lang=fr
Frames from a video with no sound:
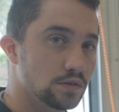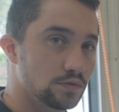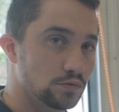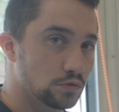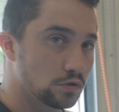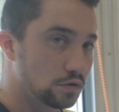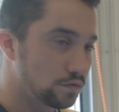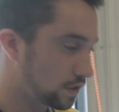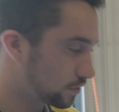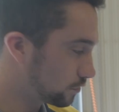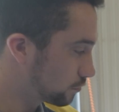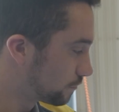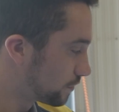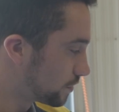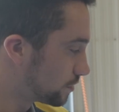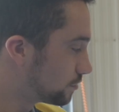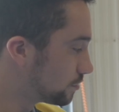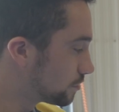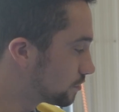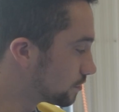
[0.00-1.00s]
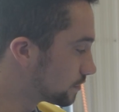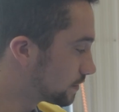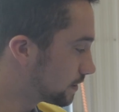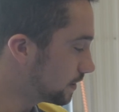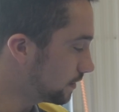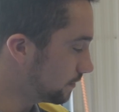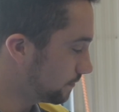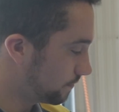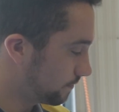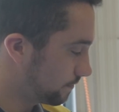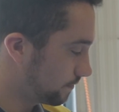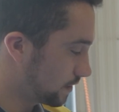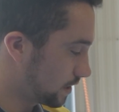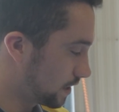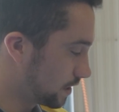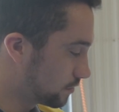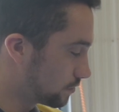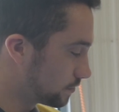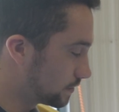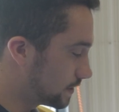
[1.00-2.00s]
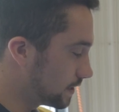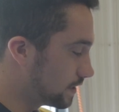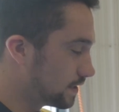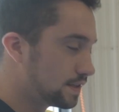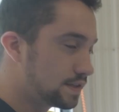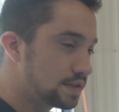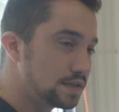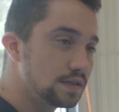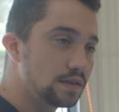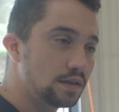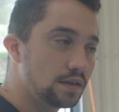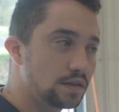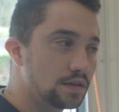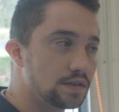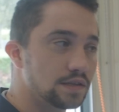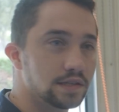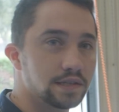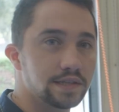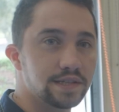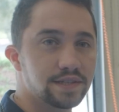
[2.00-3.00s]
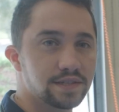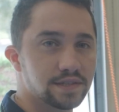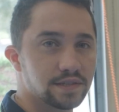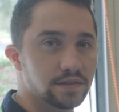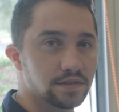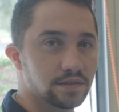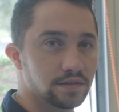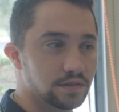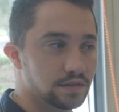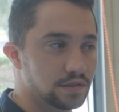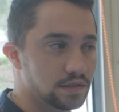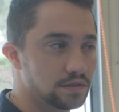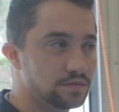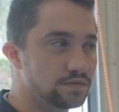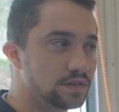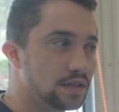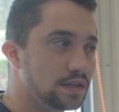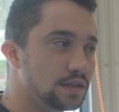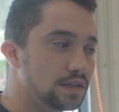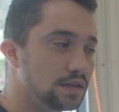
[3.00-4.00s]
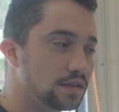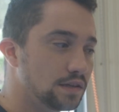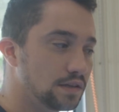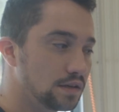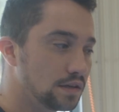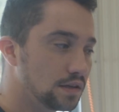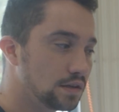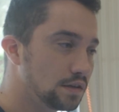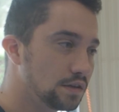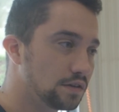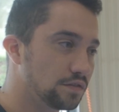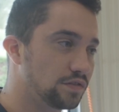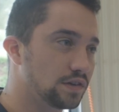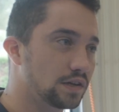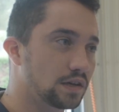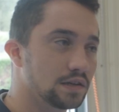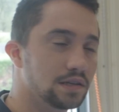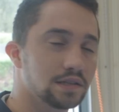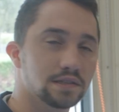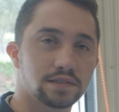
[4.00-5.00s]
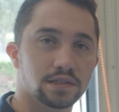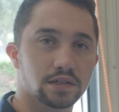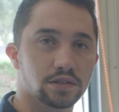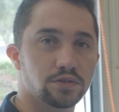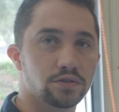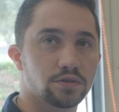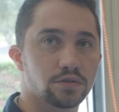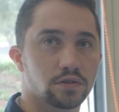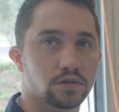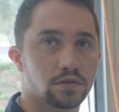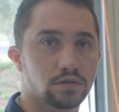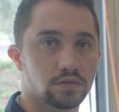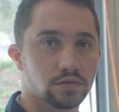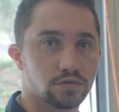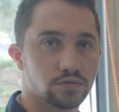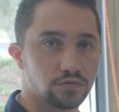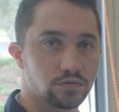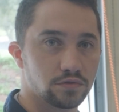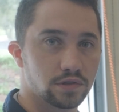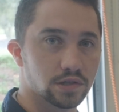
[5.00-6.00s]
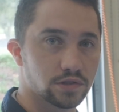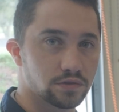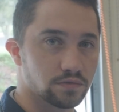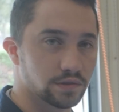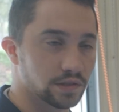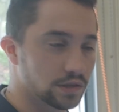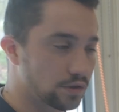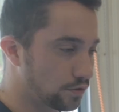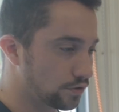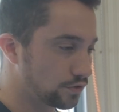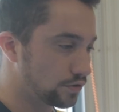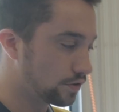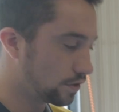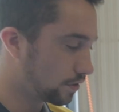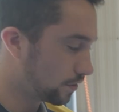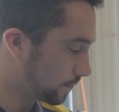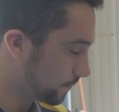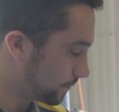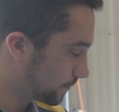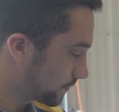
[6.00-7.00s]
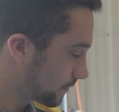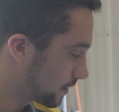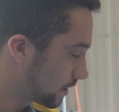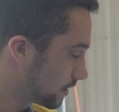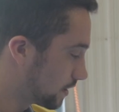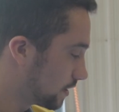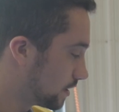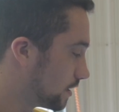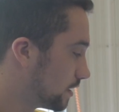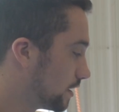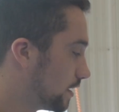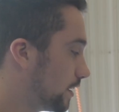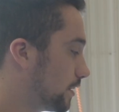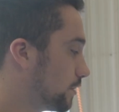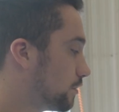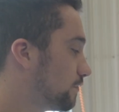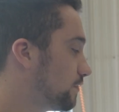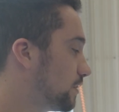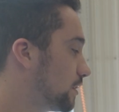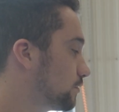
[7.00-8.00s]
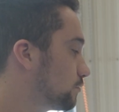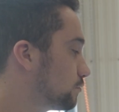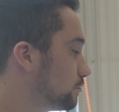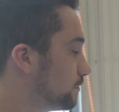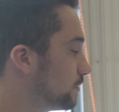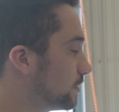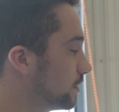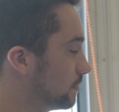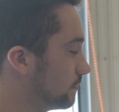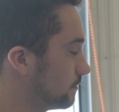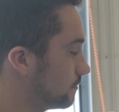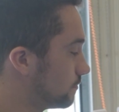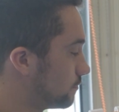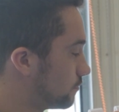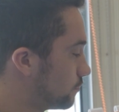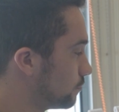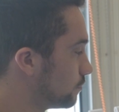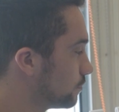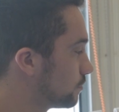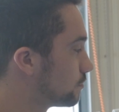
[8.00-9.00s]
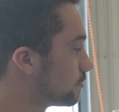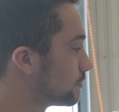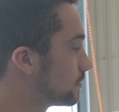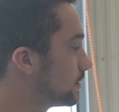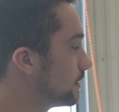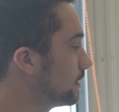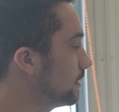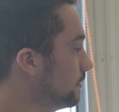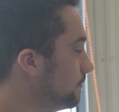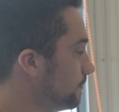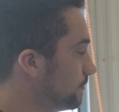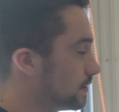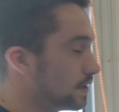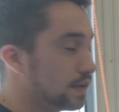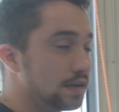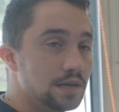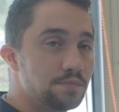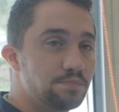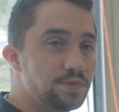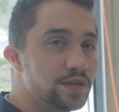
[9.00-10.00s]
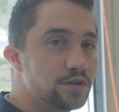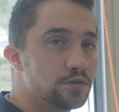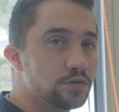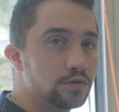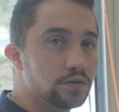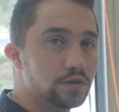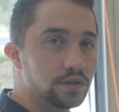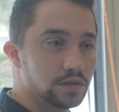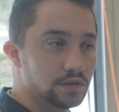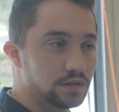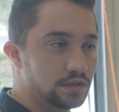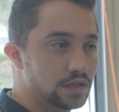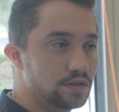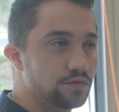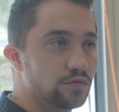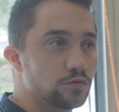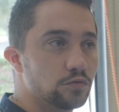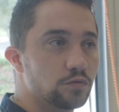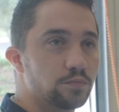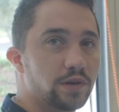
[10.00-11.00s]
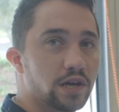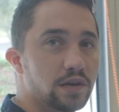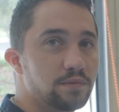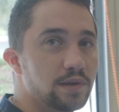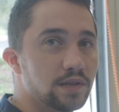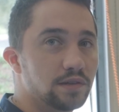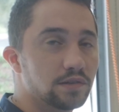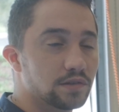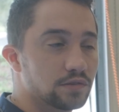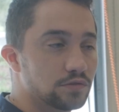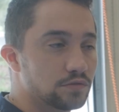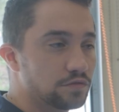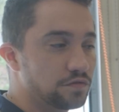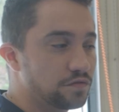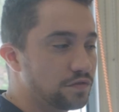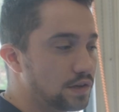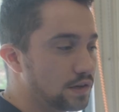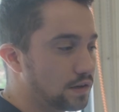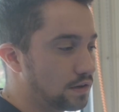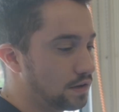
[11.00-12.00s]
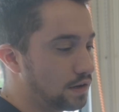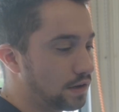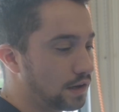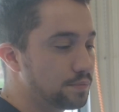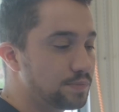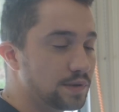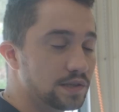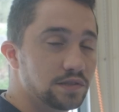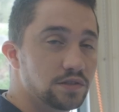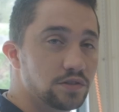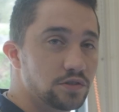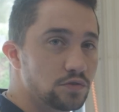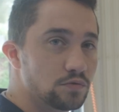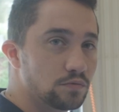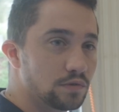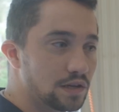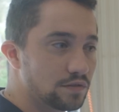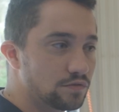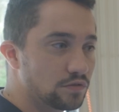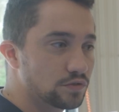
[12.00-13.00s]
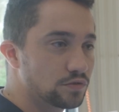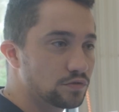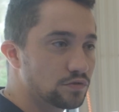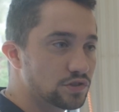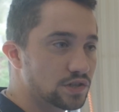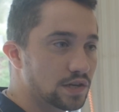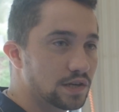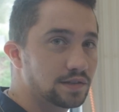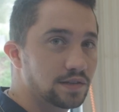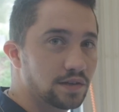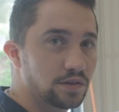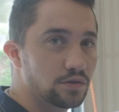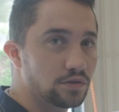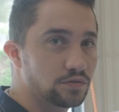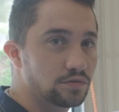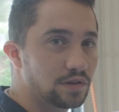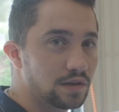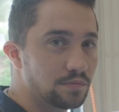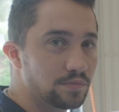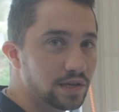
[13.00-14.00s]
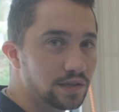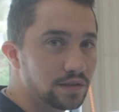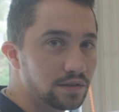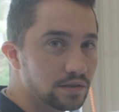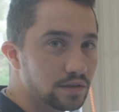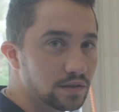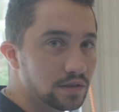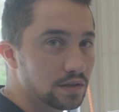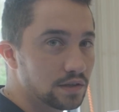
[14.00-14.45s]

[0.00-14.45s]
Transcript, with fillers: Donc on va retrouver deux côtés. Un côté ici qui est lisse, qui va aller vers l'intérieur du caisson des greneurs, et on va retrouver de l'autre côté les picots qui vont nous permettre de faire la répartition de la vendange à l'intérieur de la benne.